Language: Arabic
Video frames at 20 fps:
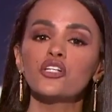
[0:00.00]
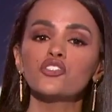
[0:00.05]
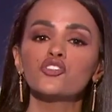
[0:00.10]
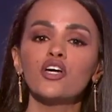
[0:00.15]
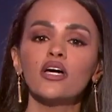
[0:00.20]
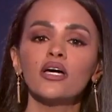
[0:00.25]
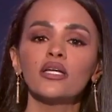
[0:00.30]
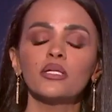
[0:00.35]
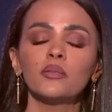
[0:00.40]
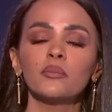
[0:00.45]

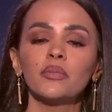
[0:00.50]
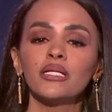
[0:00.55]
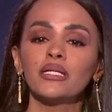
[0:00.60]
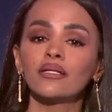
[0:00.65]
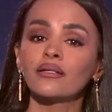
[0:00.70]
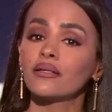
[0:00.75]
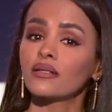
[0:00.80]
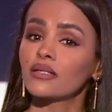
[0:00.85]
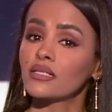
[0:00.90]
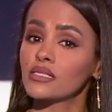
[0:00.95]
جانب
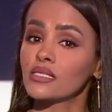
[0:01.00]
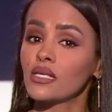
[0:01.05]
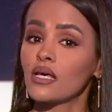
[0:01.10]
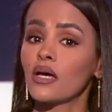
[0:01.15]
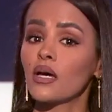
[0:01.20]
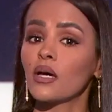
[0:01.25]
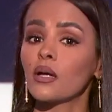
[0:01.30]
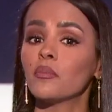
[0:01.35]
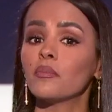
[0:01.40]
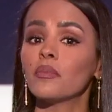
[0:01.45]

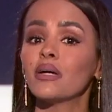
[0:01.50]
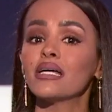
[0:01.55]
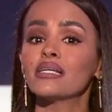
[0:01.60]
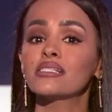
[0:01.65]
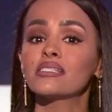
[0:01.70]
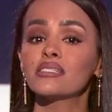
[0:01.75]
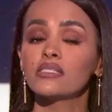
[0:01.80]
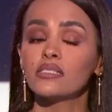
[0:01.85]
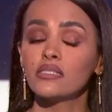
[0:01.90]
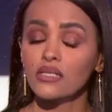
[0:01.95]
الانقسام
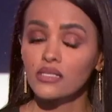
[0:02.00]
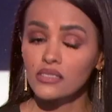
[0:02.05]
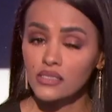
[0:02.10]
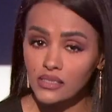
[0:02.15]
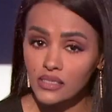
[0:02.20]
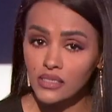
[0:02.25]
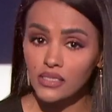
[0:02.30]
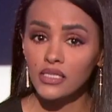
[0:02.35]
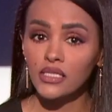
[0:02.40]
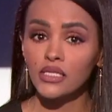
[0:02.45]

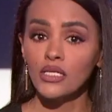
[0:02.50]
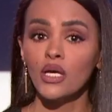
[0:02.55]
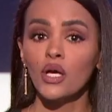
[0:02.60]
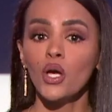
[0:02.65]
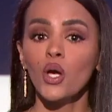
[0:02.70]
السياسي